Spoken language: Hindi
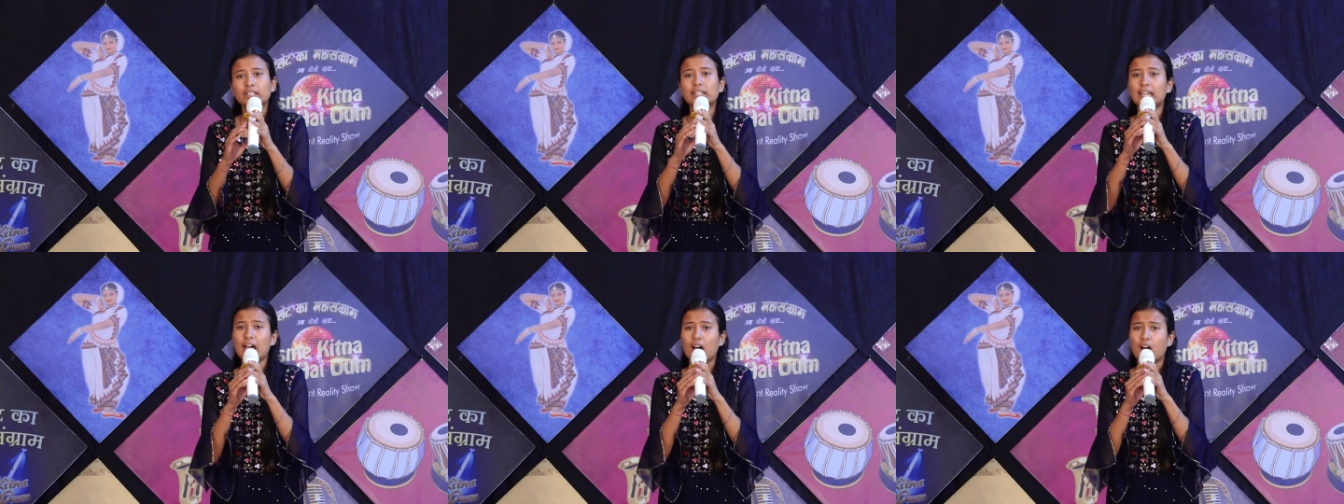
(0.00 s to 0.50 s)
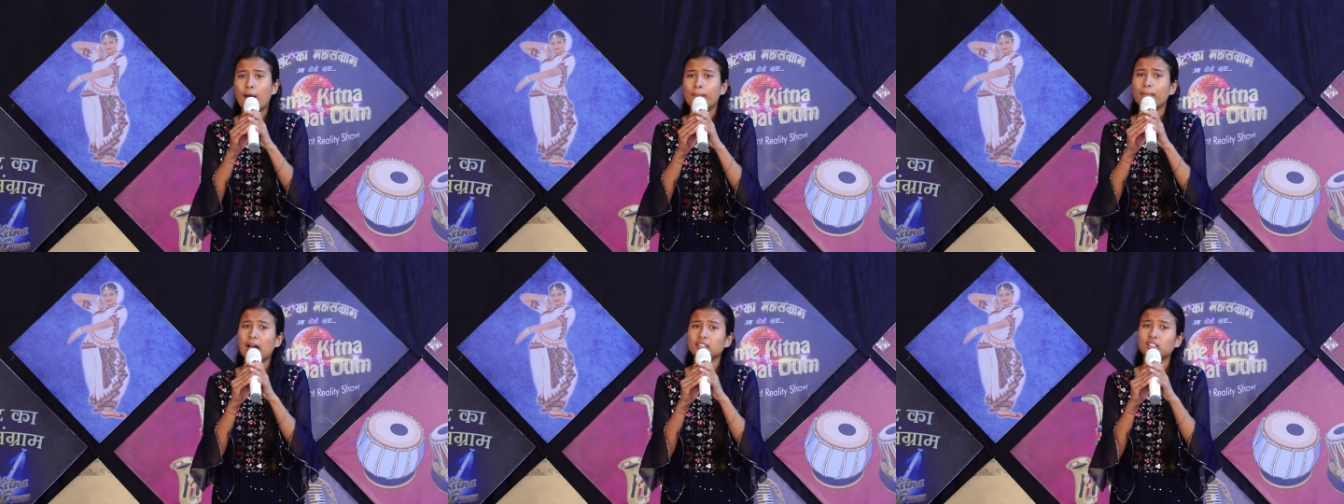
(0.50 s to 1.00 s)
कि क्या
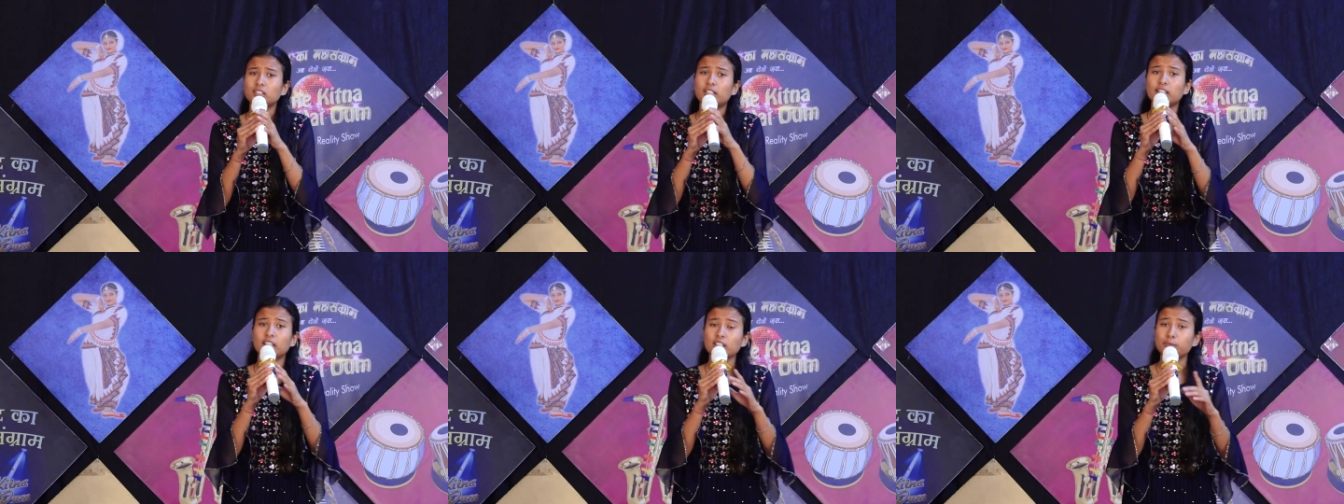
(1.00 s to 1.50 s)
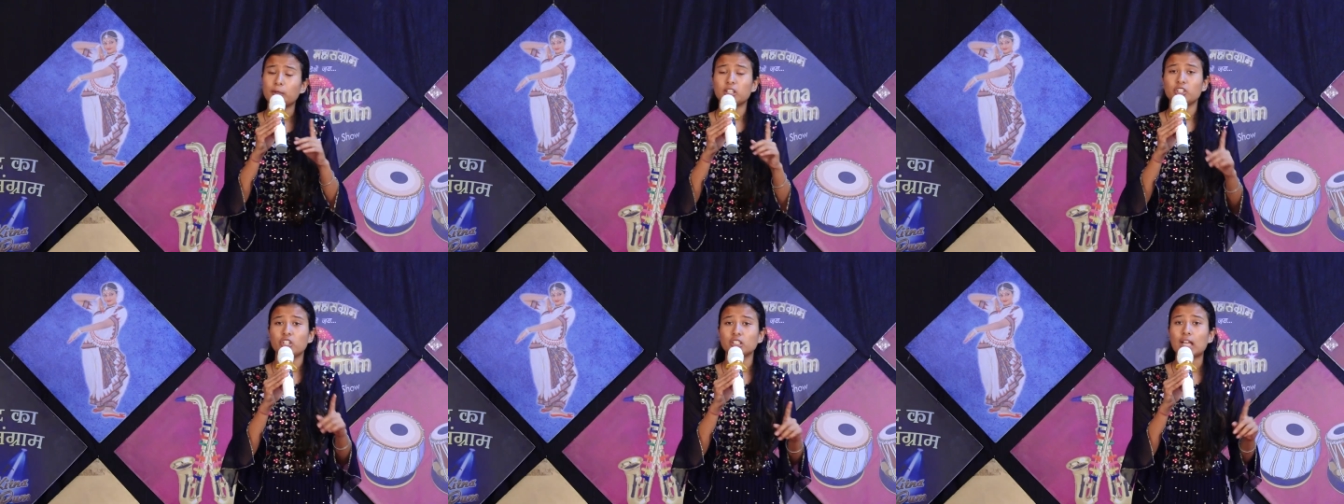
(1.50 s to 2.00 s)
मात्र 33
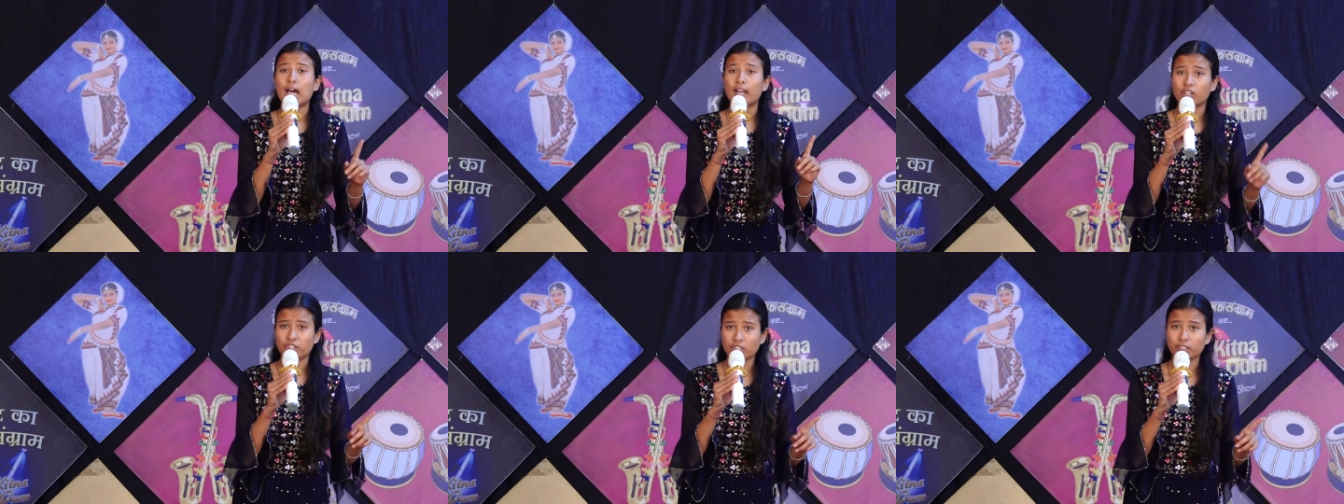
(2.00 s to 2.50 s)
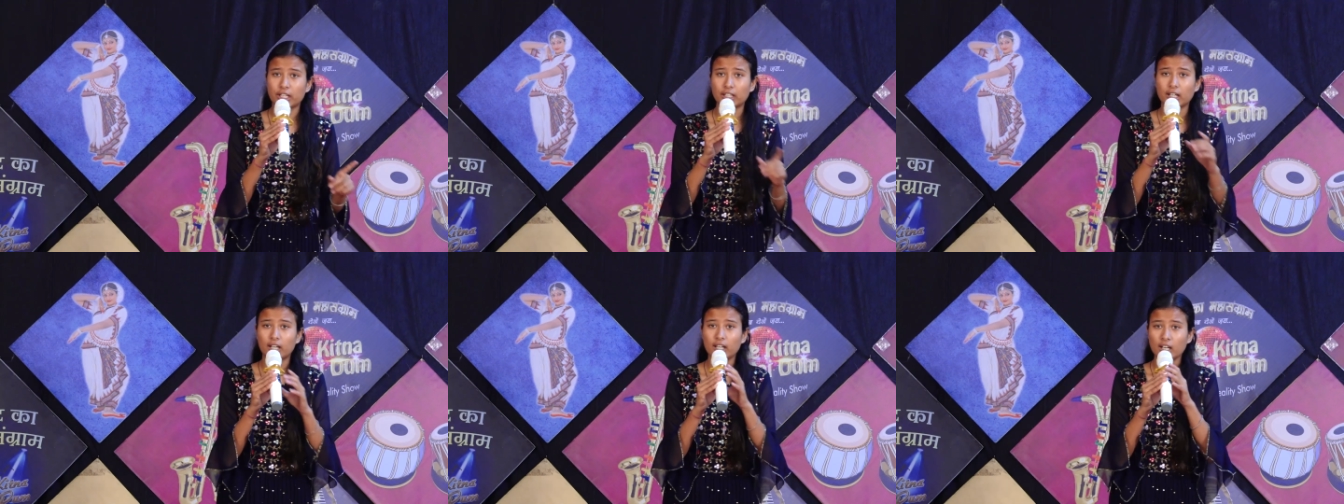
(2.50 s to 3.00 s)
प्रतिशत आरक्षण
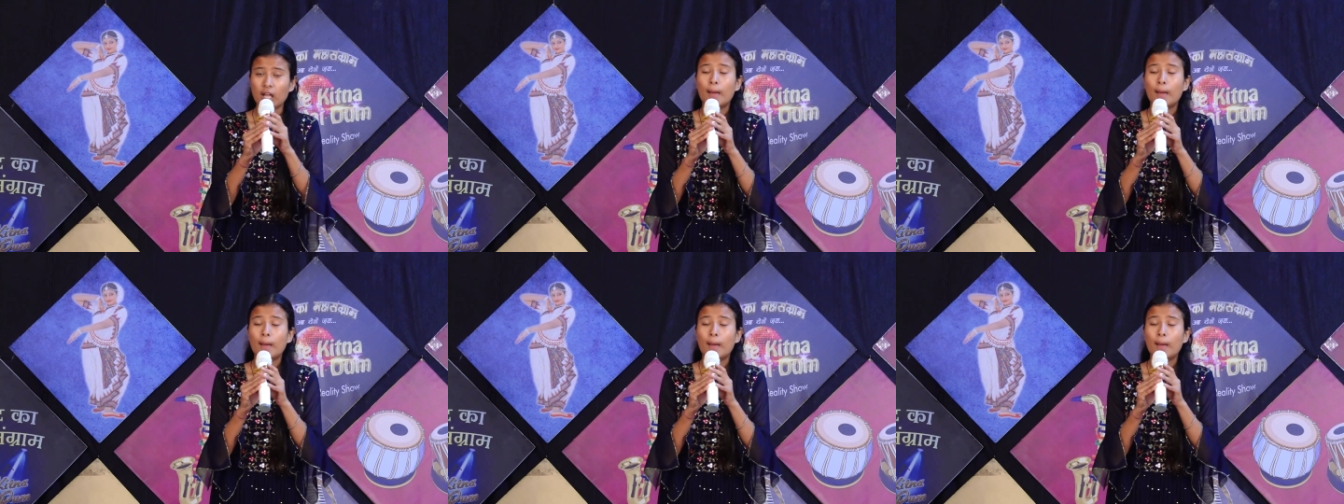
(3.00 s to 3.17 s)
देकर